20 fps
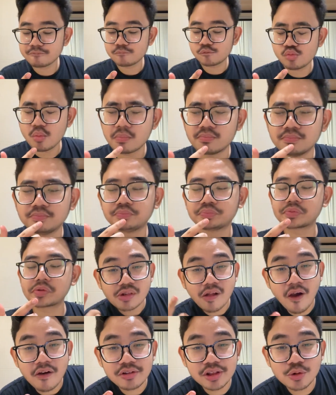Hmm,
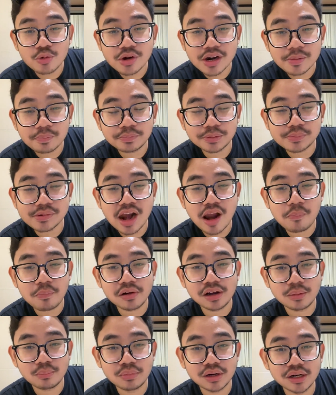karena saya bukan pemain
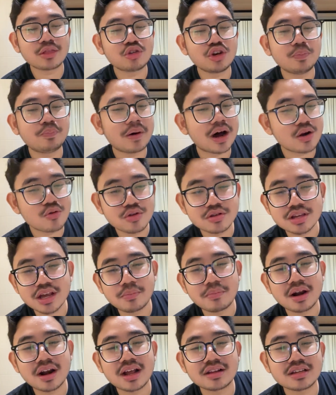Alpenlibel itu dipaduin
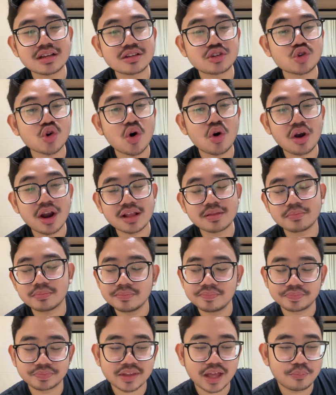sama rasa coklat,
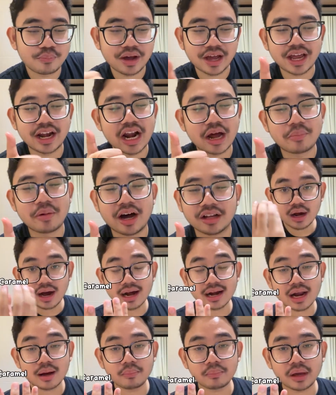hmm, tambah enak banget.
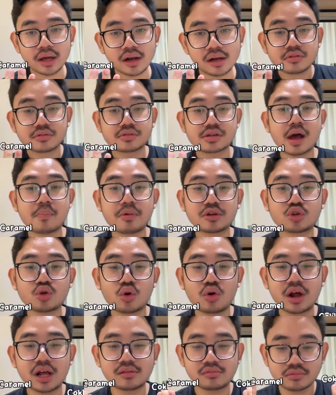Karamel sama
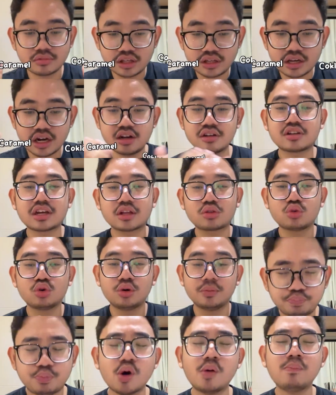coklat dijadi
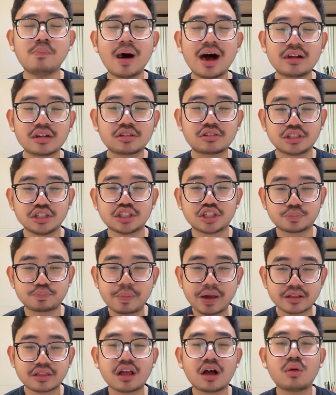satu, bombastis,
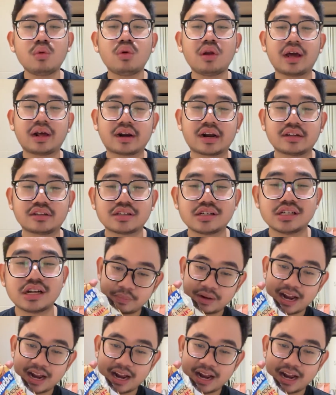spektakuler rasanya.